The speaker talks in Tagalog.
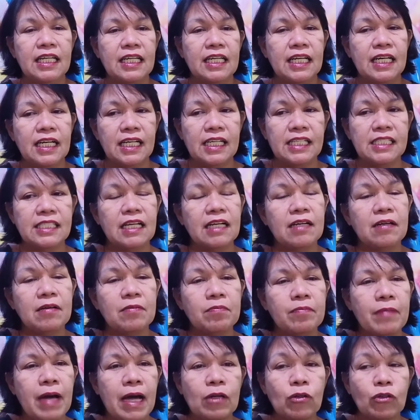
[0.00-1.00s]
ng
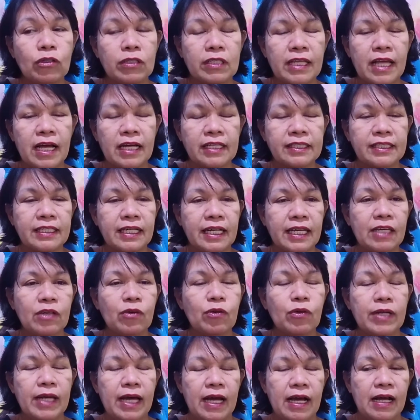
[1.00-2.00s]
isang balot lang. Try
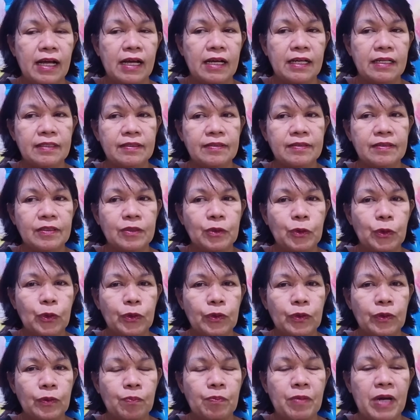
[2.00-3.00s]
ko lang
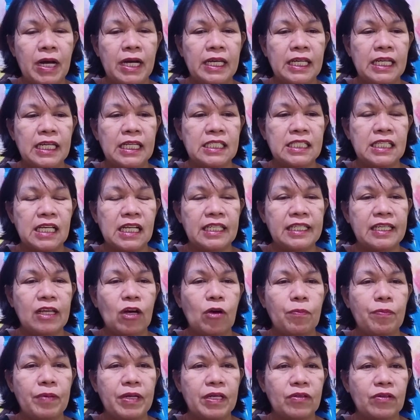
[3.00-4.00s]
yung mang inasal
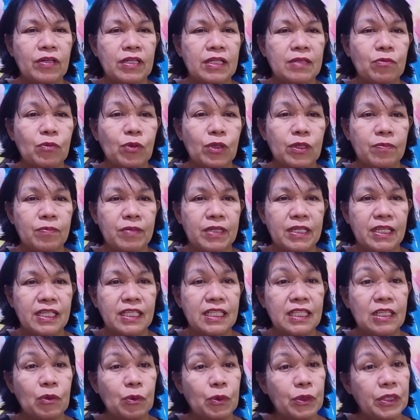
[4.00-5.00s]
daw. Pero alam ko naman na
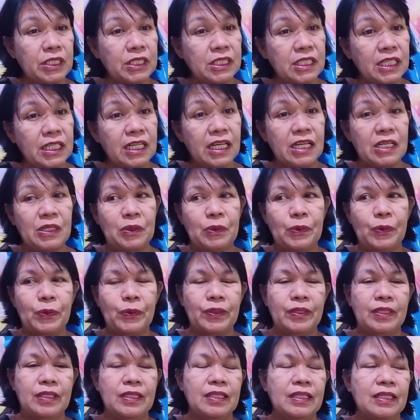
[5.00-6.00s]
hindi original
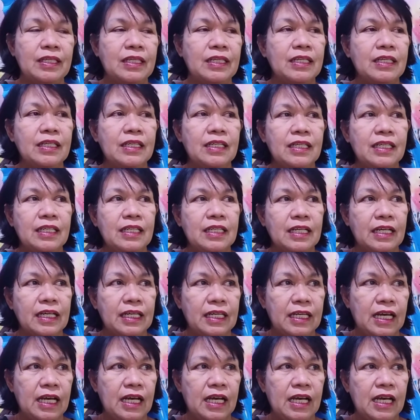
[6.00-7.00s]
yun.
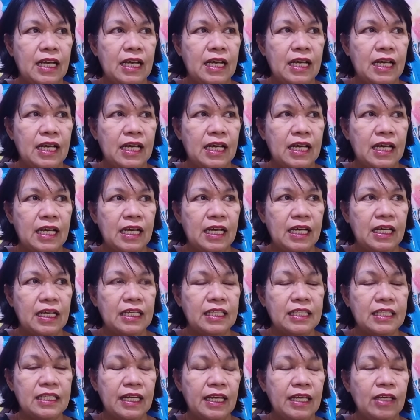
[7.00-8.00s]
Kaya,
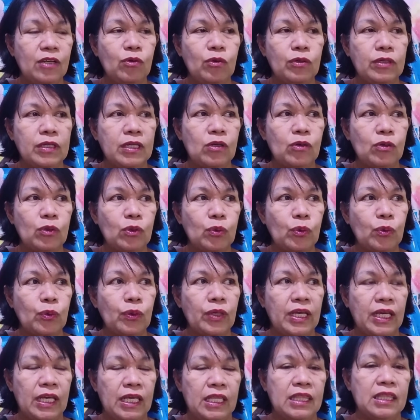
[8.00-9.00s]
itry ko na
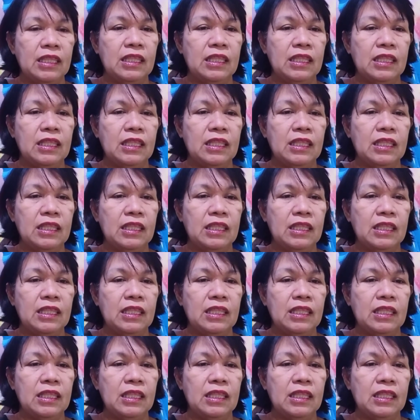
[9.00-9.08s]
lutuin.